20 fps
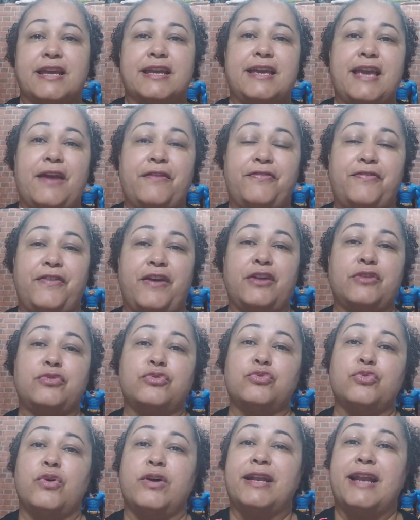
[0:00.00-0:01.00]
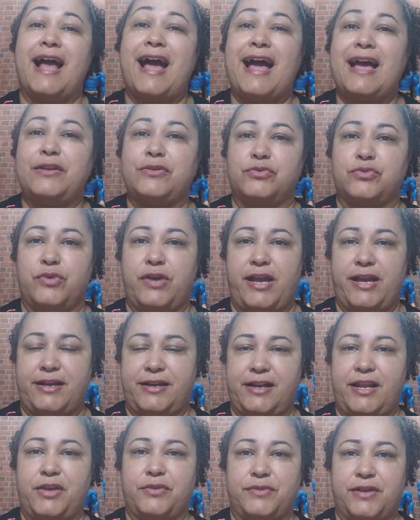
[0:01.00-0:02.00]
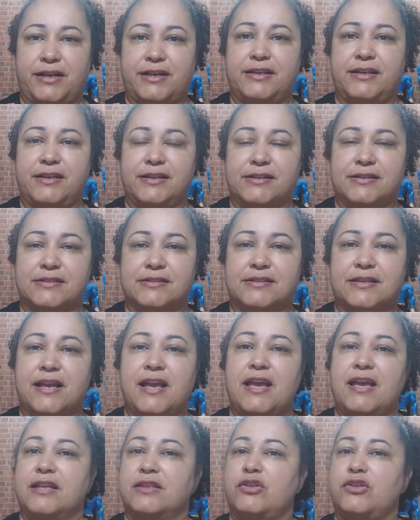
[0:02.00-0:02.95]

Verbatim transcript: que é feito no horário do recreio da criança.